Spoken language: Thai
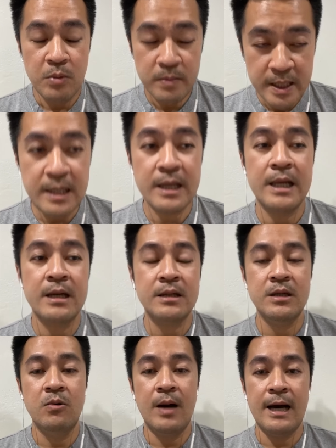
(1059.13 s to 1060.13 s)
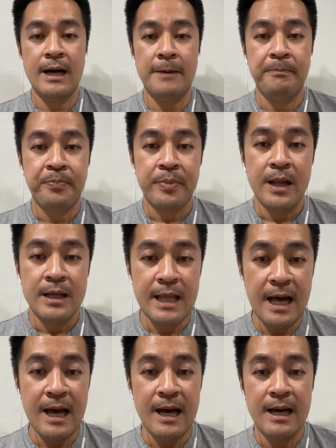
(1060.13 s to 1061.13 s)
ผมคิดอย่างนี้ก็คือว่า
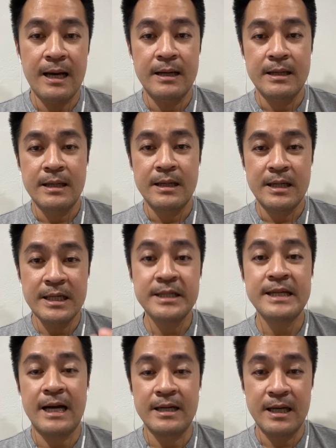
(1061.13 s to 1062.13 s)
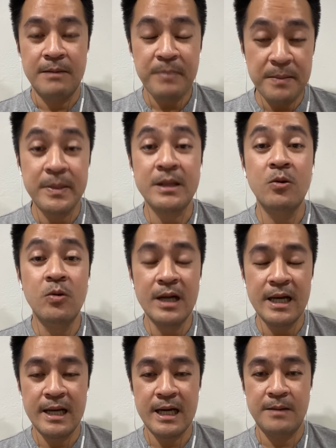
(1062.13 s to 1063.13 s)
ถ้าคริสตจักรเนี่ยปิดประตู
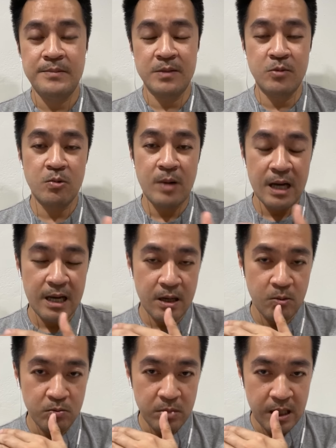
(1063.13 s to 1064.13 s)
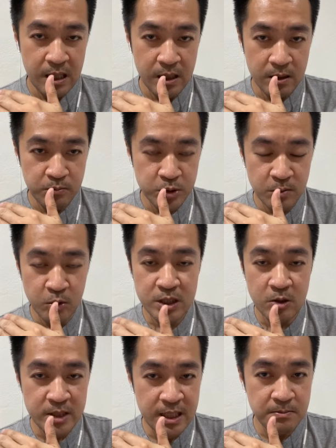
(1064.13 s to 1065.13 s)
เลยนะครับสมมติว่าสมม
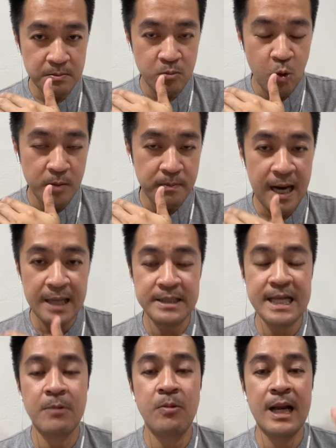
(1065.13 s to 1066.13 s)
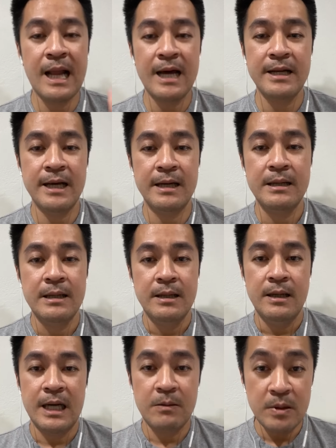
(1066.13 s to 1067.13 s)
ติเท่าเทียมโหวตผ่าน3วาระเนี่ย
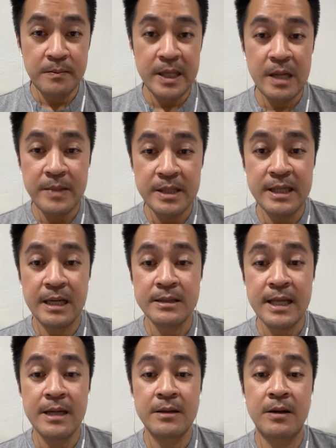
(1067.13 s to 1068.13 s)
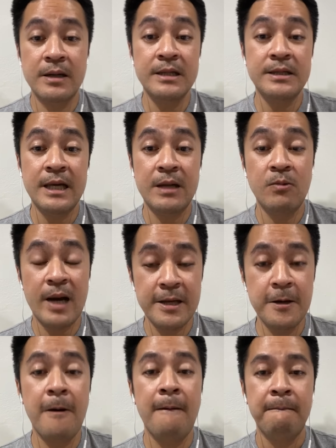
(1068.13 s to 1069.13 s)
แล้วมันไม่ได้มีเสียงติงของคริสเตียนไว้
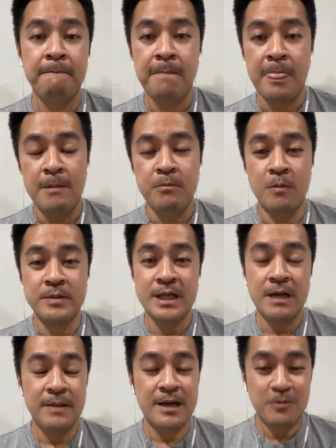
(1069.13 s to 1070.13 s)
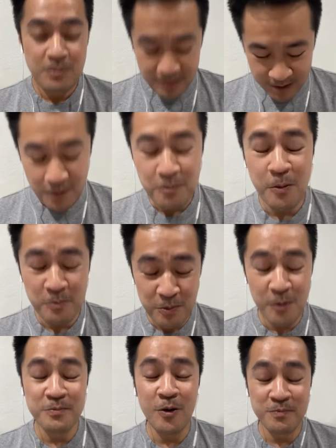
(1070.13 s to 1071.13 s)
เนาะผมเชื่อมัน
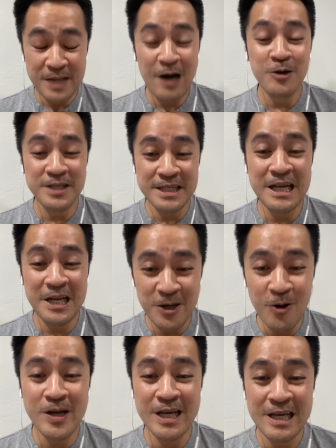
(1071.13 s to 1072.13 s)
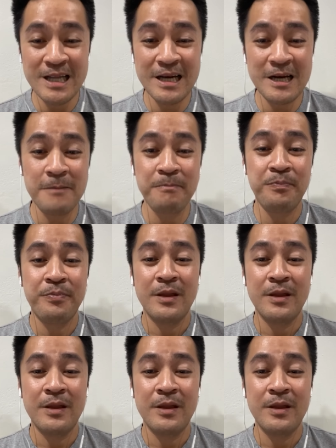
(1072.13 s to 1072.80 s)
ผมเดาซีนาริโออย่างนี้นะครับ